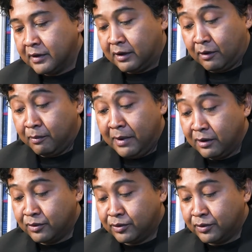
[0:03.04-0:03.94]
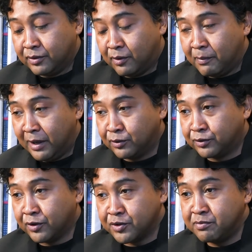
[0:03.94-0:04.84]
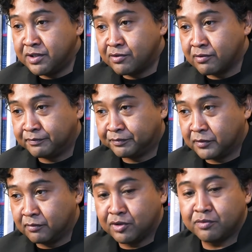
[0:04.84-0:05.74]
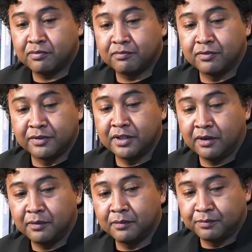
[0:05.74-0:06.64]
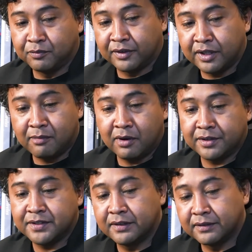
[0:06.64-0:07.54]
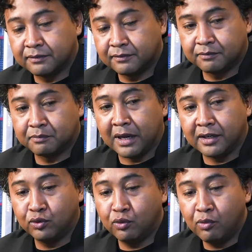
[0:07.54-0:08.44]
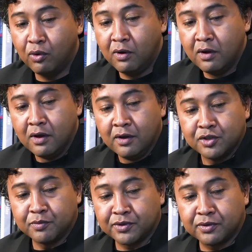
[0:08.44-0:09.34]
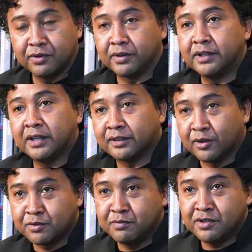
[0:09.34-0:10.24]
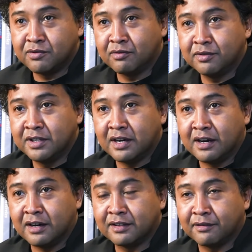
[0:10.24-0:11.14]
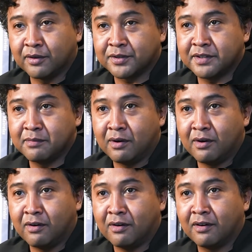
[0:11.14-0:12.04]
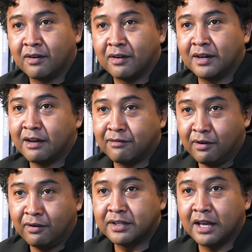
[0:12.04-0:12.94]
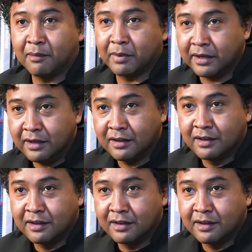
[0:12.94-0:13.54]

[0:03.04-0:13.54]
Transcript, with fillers: Alors on parle de, on parle de transmission. Moi, je, on va dire, on va d'abord essayer de parler de mots. Je pense que dans la transmission, il y a, il y a forcément l'avant, il y a l'après.